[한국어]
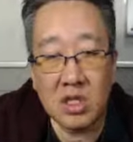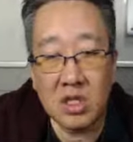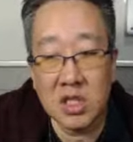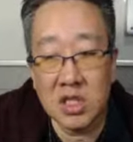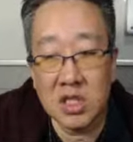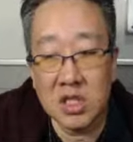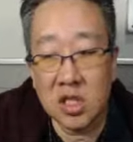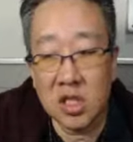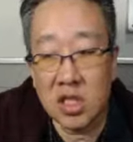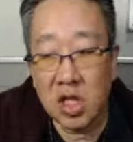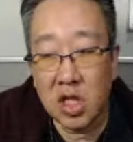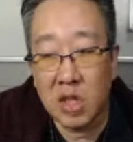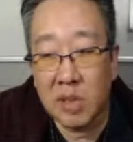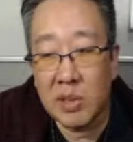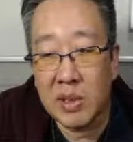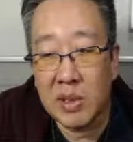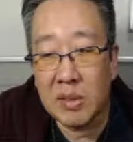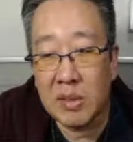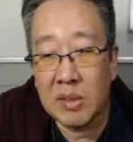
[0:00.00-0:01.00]
저기
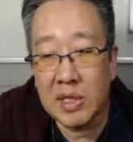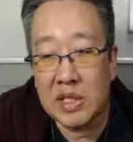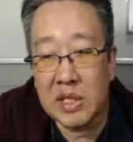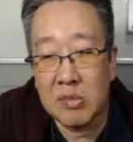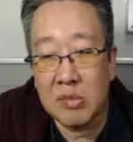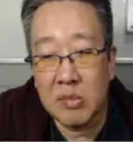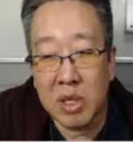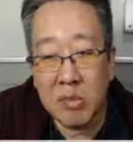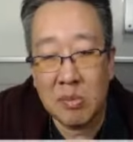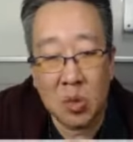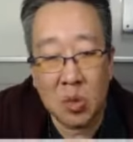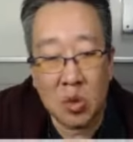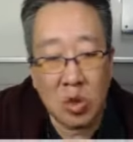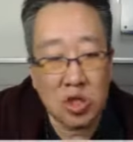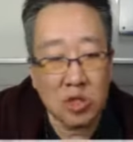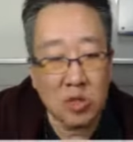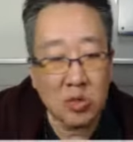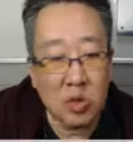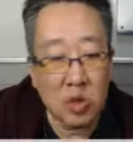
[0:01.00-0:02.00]
연합회님이 질문 한번
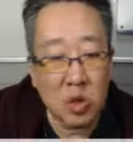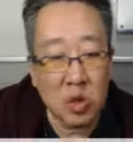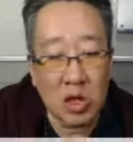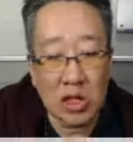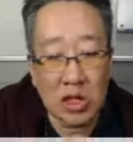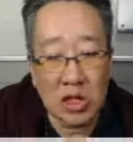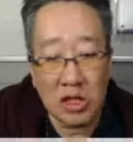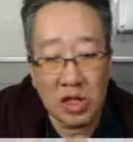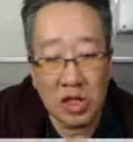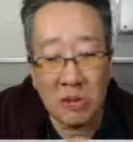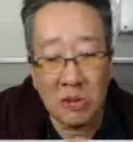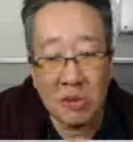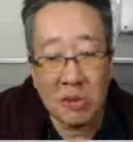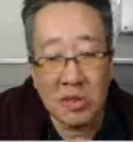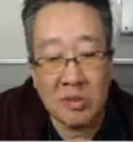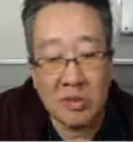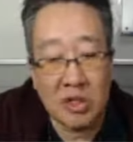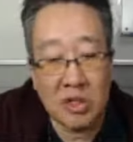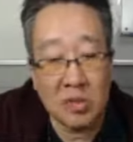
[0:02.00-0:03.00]
올려주시면 좋을 것 같아요.
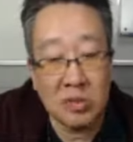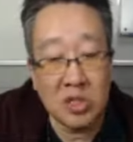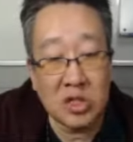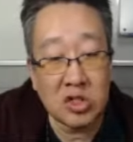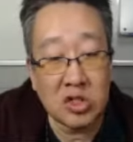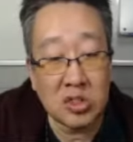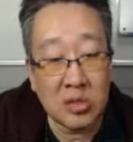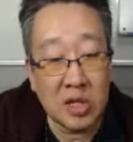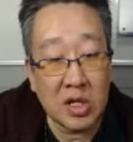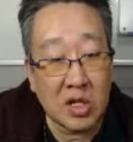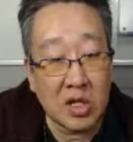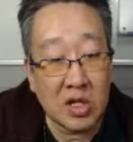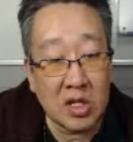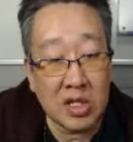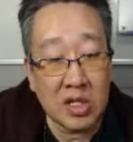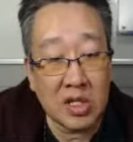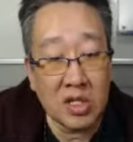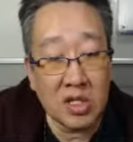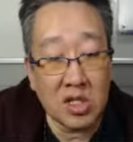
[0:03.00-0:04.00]
연합회님 이 질문해 주시면
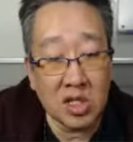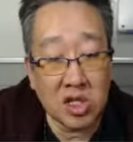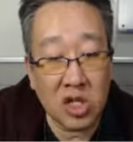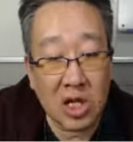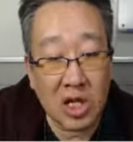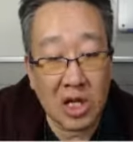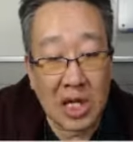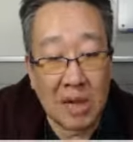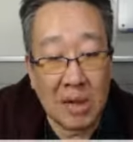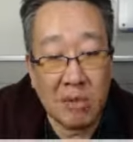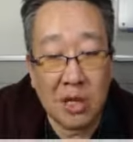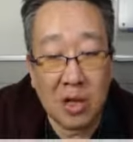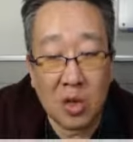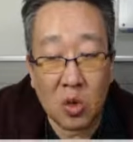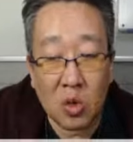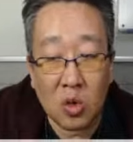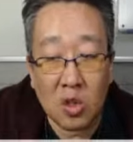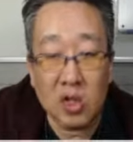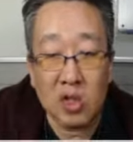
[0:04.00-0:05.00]
저희가 답을
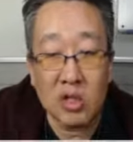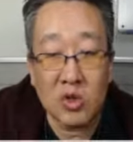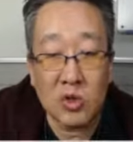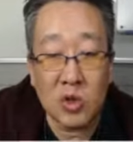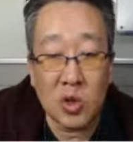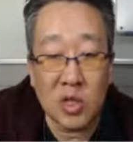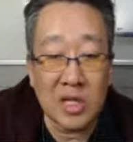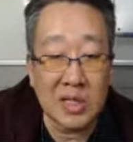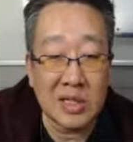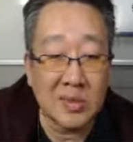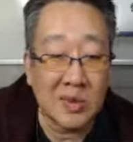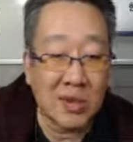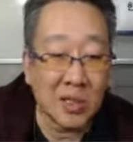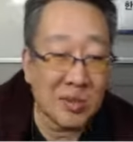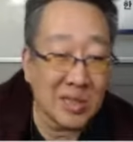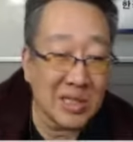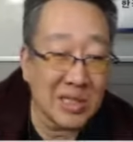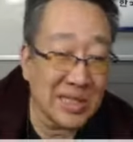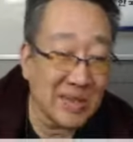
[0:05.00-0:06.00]
하고 그걸 소개해 드리면
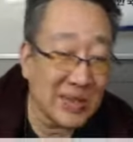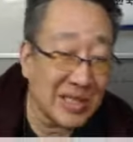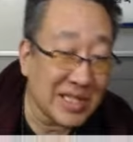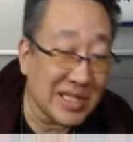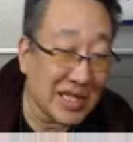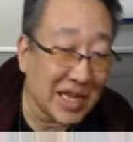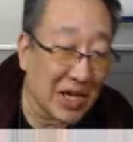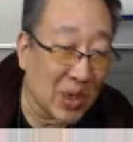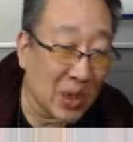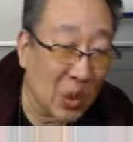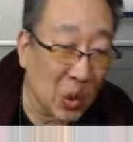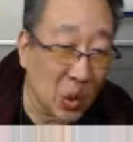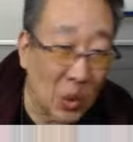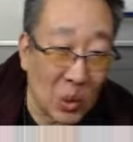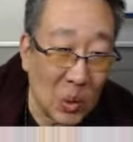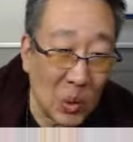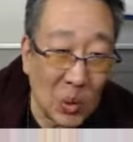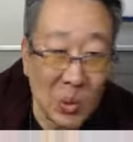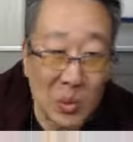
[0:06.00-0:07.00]
얼마나 재밌을까요?
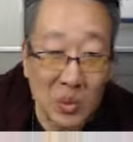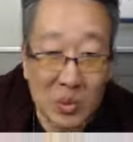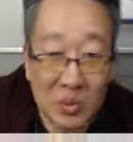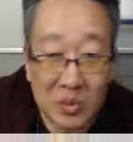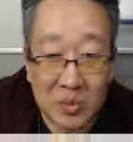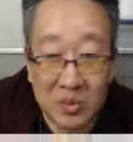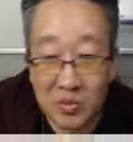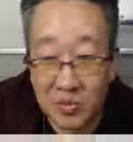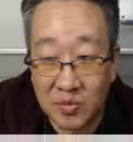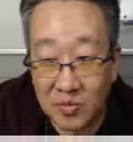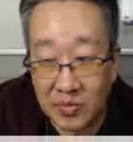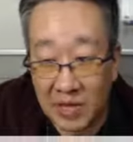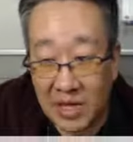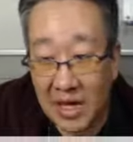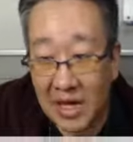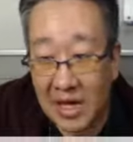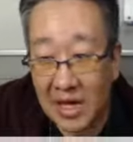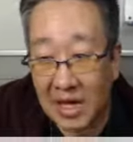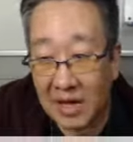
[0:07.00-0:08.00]

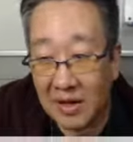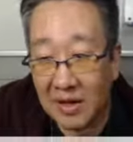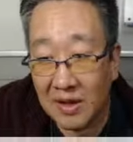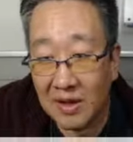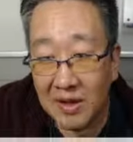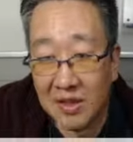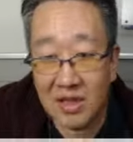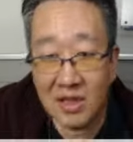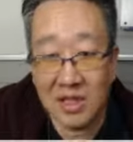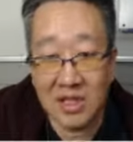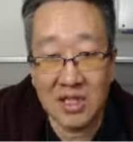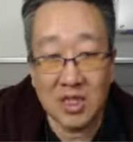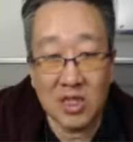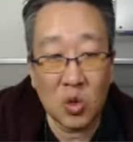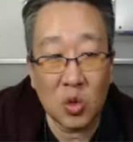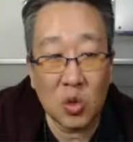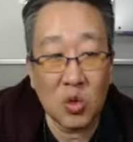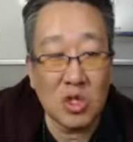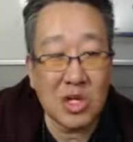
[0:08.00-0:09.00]
네. 그래서
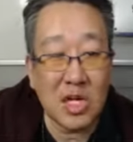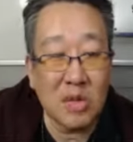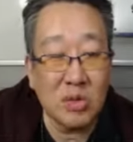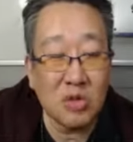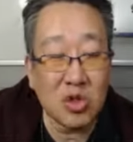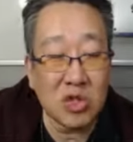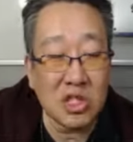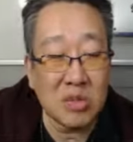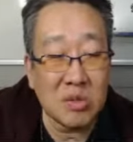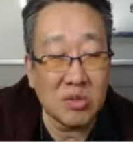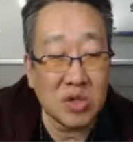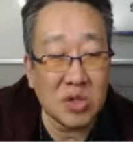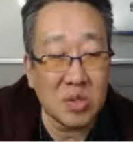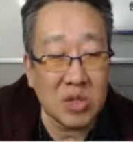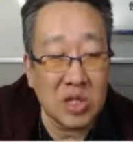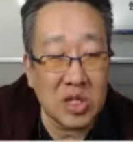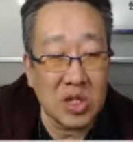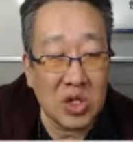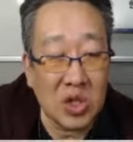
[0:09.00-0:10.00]
오늘의 무엇이든
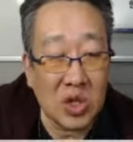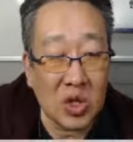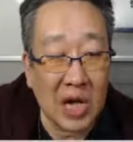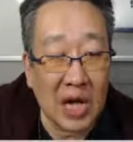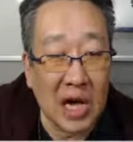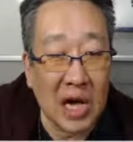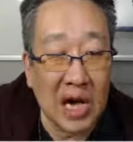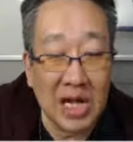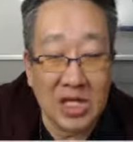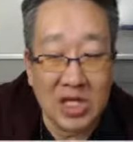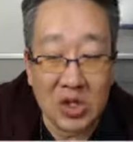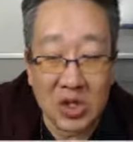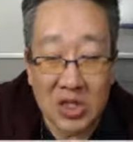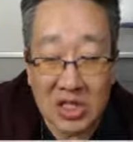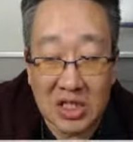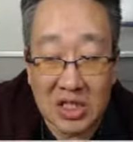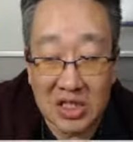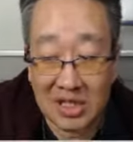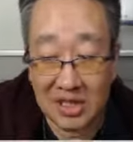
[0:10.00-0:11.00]
물어보세요. 여기 한 가지로
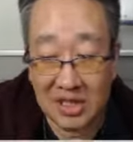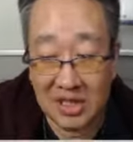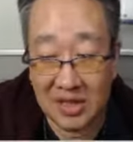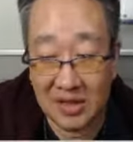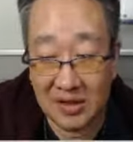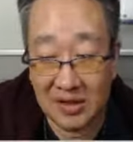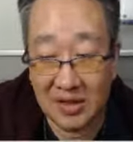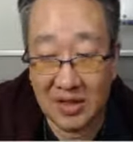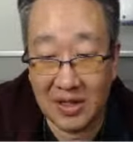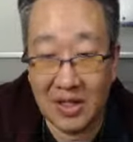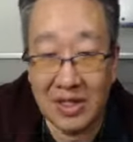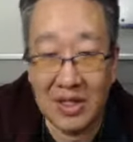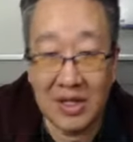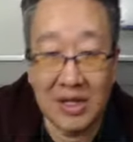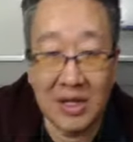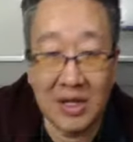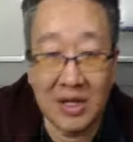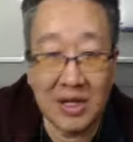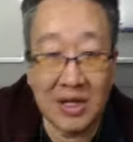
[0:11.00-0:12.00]
끝.
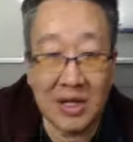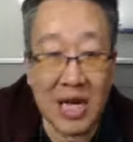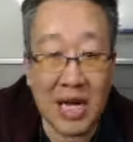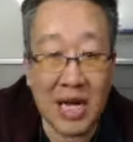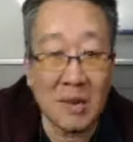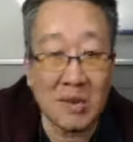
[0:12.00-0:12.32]
다음